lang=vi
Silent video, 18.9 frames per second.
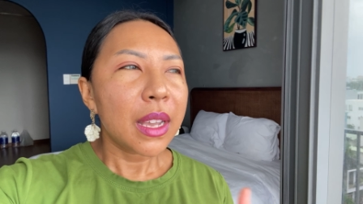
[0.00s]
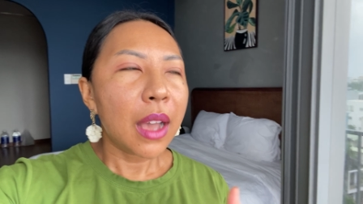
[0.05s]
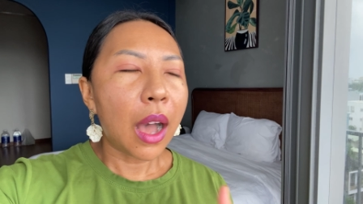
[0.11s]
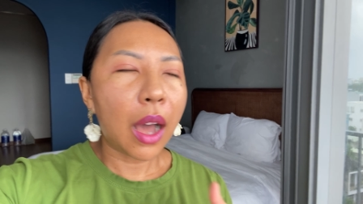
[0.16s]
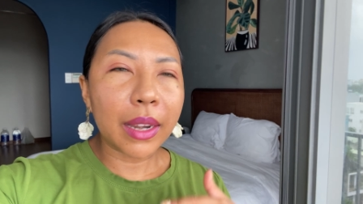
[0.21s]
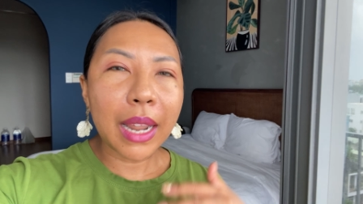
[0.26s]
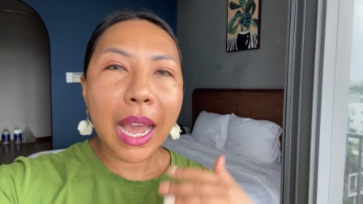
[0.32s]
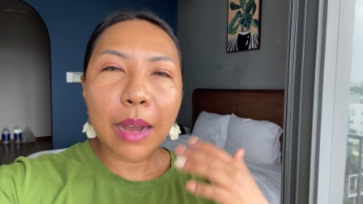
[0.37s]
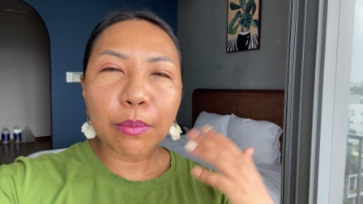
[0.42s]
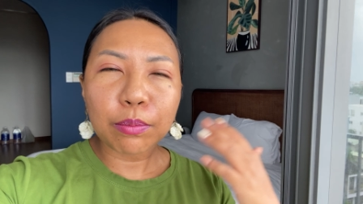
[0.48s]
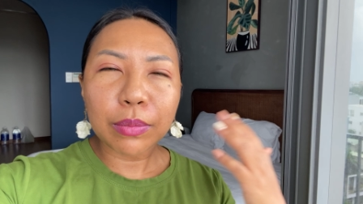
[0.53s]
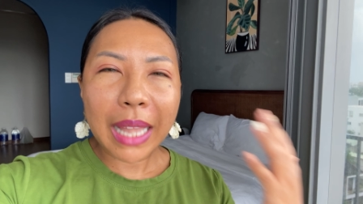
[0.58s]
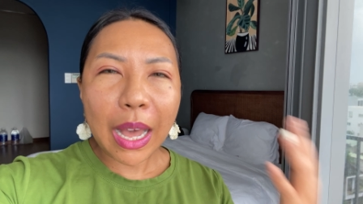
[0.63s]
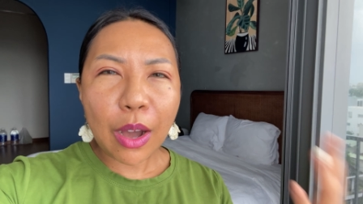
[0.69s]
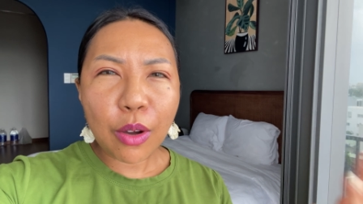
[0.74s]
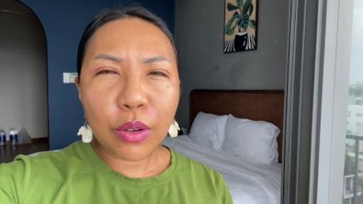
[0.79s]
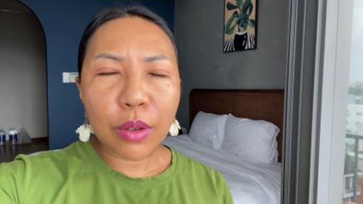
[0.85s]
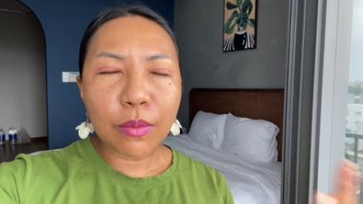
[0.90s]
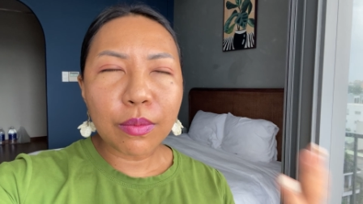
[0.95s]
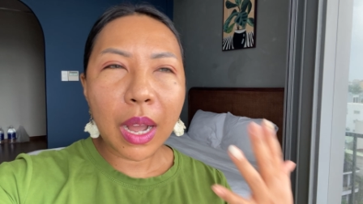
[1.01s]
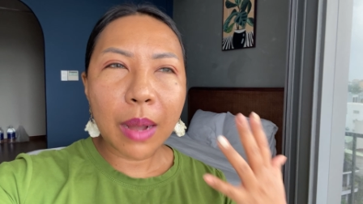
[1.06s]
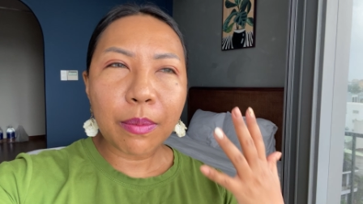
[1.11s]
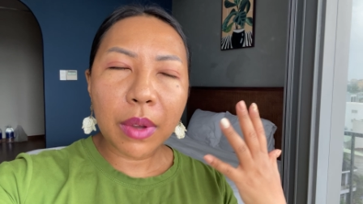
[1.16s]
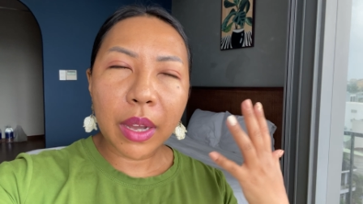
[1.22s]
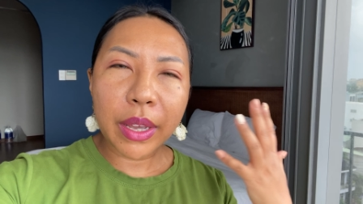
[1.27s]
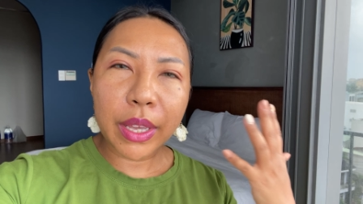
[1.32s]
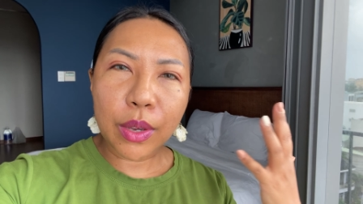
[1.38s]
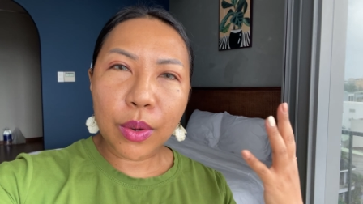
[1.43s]
họ đã học lâu cũng không
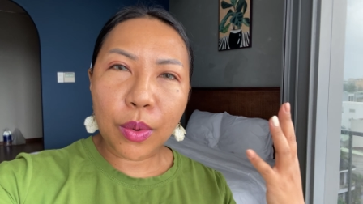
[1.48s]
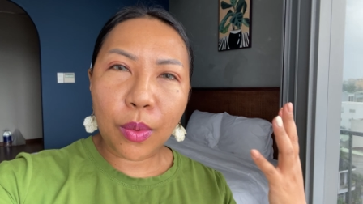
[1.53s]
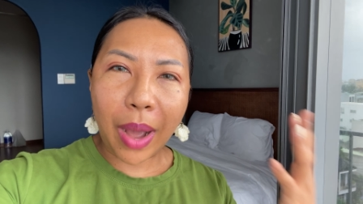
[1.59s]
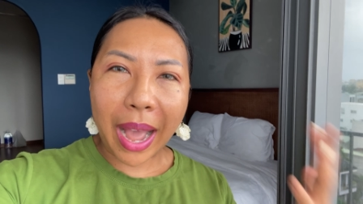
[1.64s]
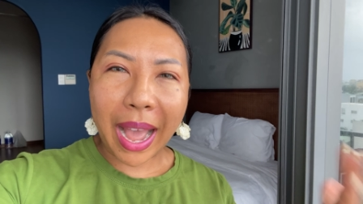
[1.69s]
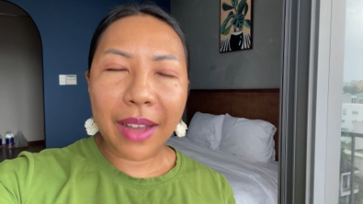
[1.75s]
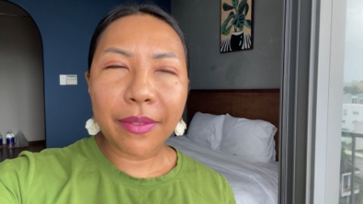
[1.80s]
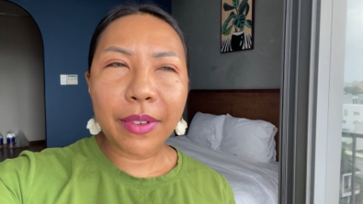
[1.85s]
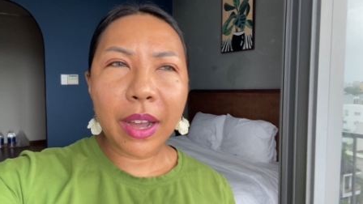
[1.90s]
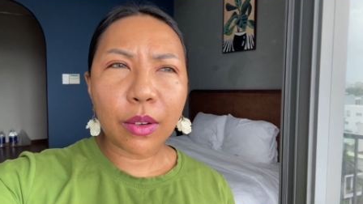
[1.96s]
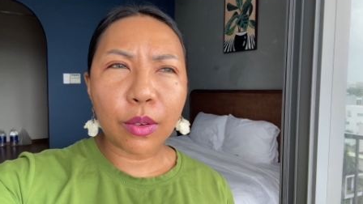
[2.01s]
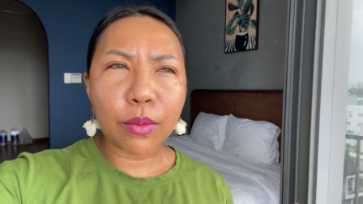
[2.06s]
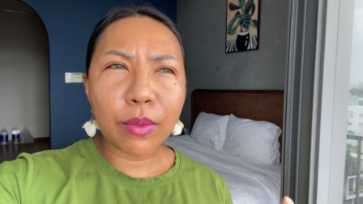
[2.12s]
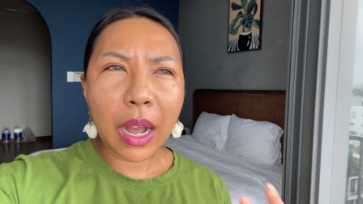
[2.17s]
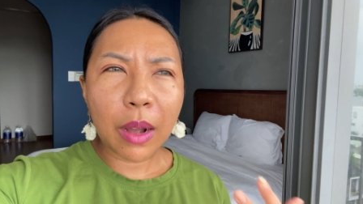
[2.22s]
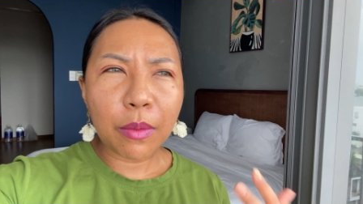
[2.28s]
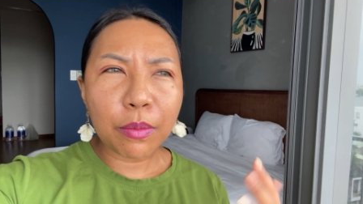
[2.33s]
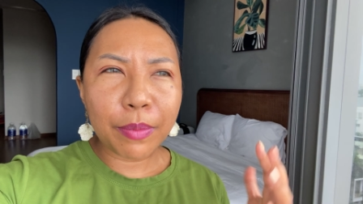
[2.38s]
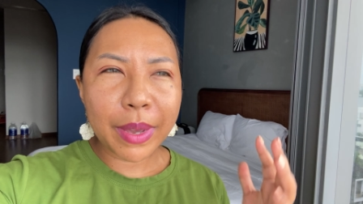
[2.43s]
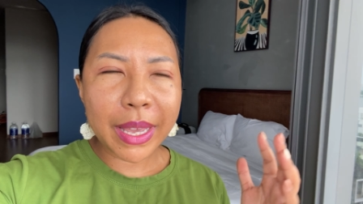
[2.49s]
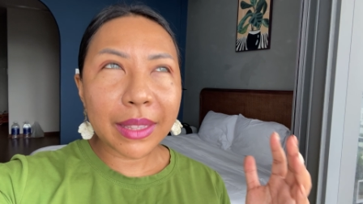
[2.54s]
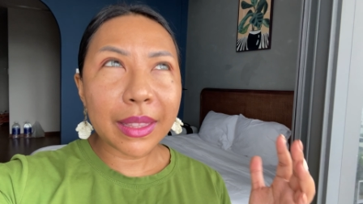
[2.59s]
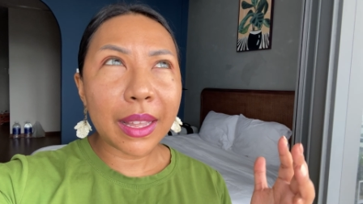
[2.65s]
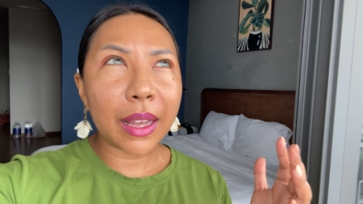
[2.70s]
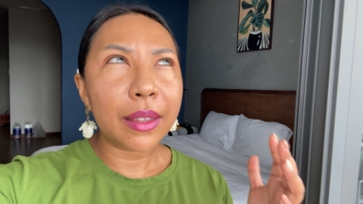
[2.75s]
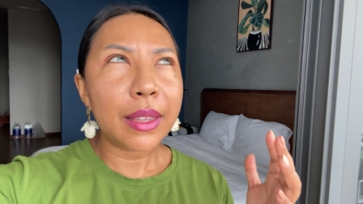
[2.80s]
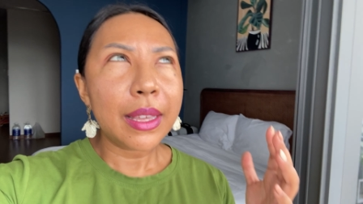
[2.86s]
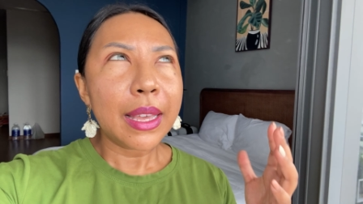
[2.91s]
có hiệu quả và cũng không biết
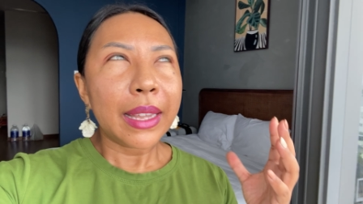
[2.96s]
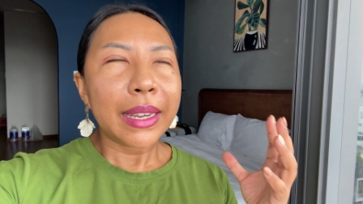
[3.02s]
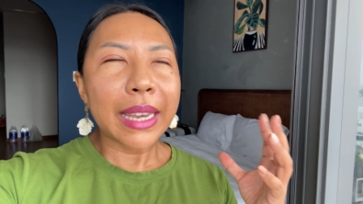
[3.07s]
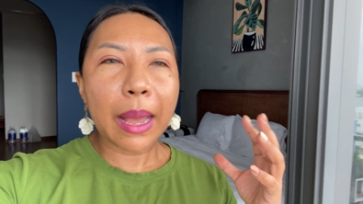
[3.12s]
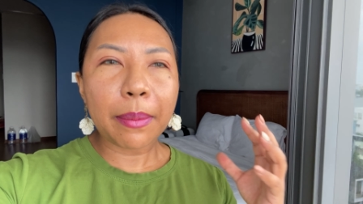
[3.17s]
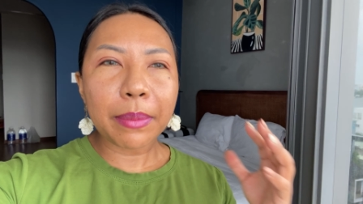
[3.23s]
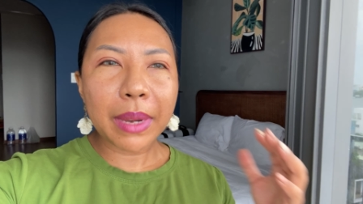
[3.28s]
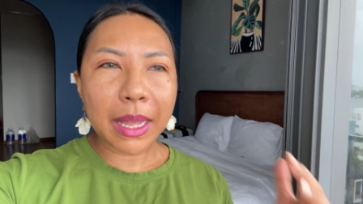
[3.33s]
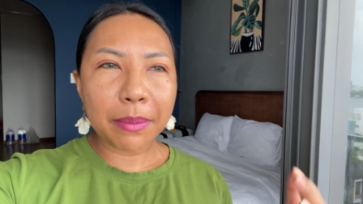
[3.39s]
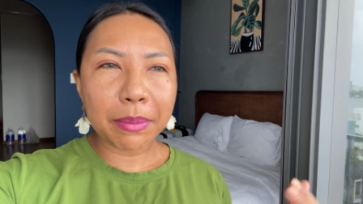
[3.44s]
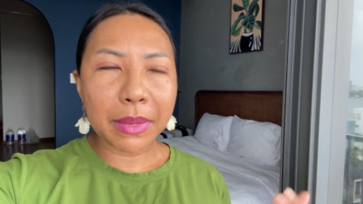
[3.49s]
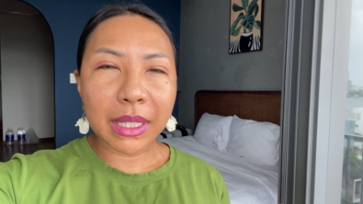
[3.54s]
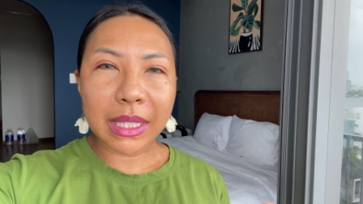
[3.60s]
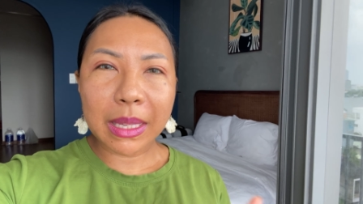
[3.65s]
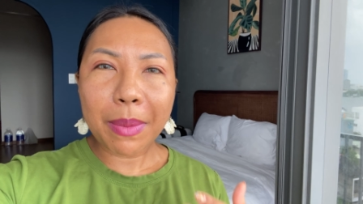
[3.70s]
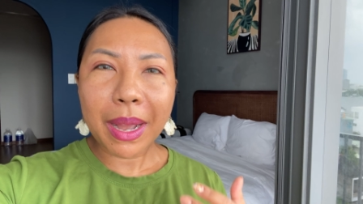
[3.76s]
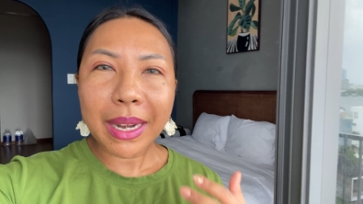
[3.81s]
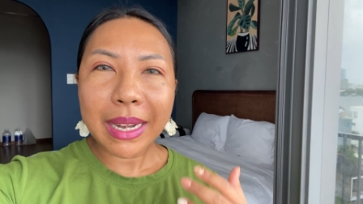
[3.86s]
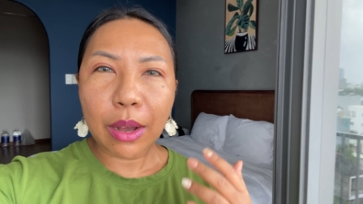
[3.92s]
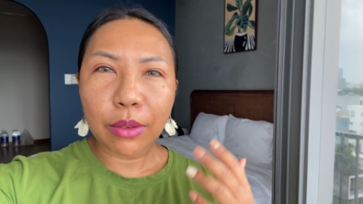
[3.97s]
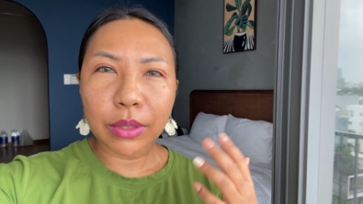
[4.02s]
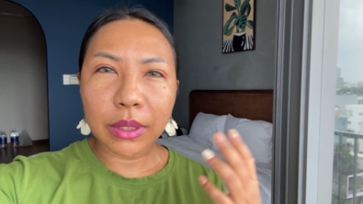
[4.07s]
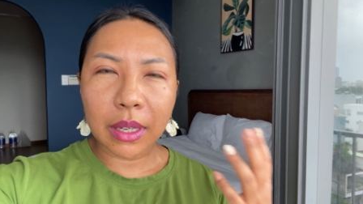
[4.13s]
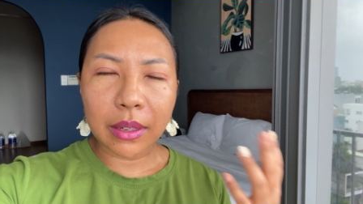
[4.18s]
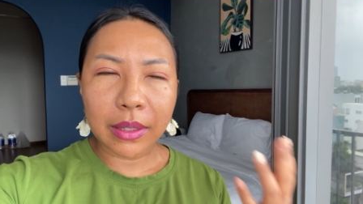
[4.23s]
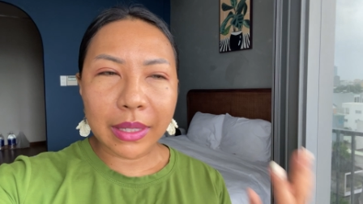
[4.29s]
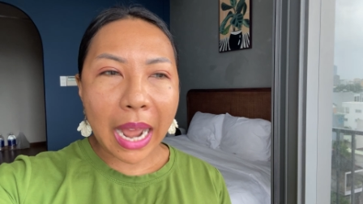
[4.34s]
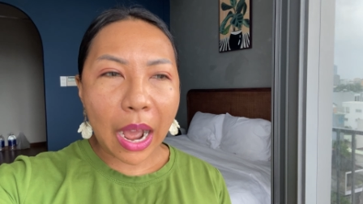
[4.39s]
là năm này mình sẽ bắt đầu
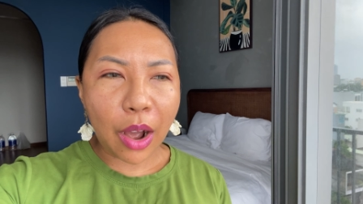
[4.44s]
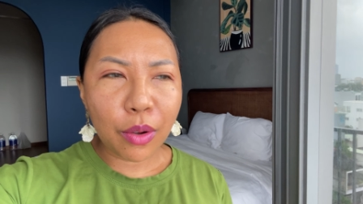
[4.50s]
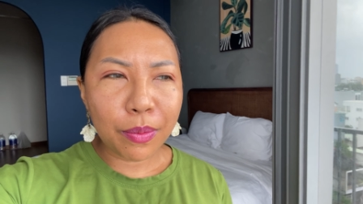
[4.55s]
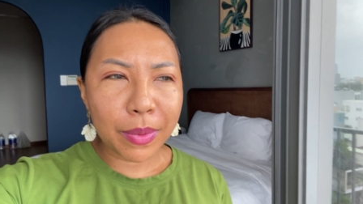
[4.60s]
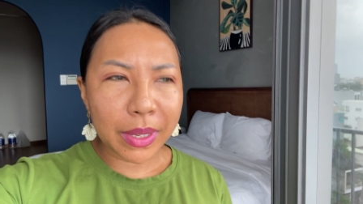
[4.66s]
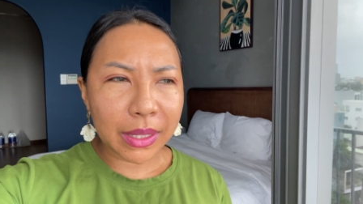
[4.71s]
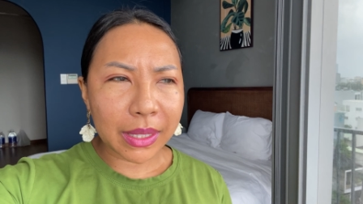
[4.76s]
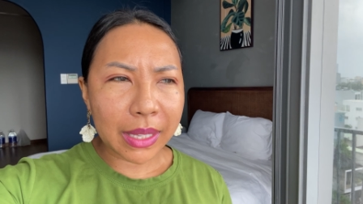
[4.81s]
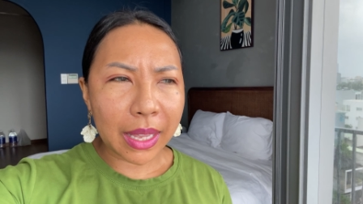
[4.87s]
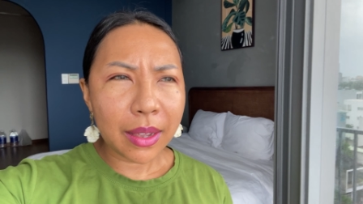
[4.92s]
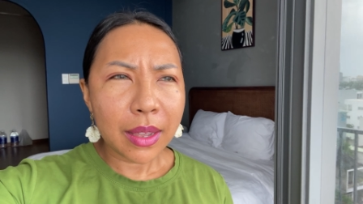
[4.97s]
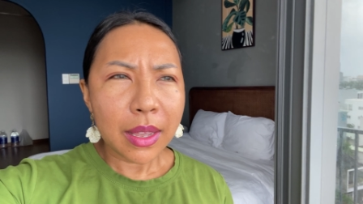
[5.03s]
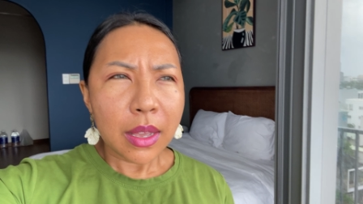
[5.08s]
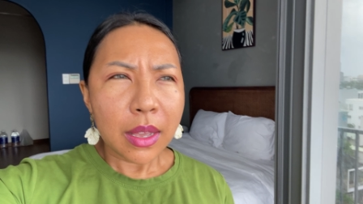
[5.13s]
từ đâu mình sẽ